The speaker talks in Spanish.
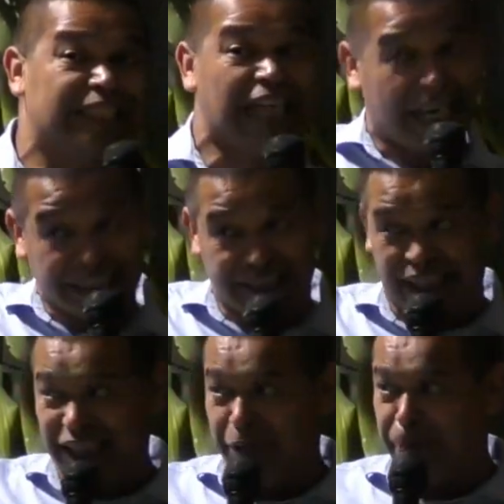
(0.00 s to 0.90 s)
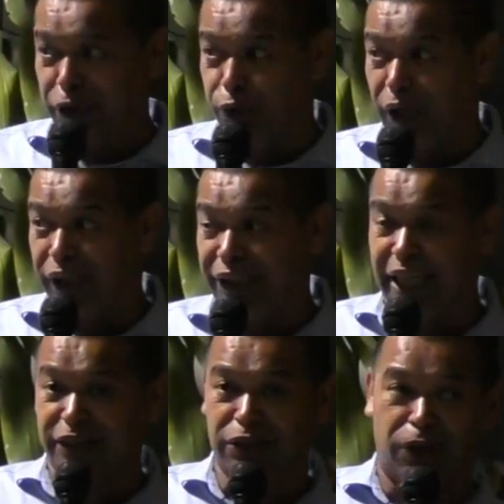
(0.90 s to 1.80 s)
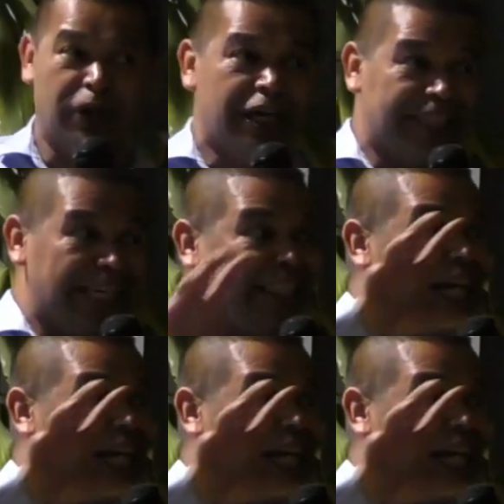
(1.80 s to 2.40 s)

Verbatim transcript: zarza que empezó ardiendo, que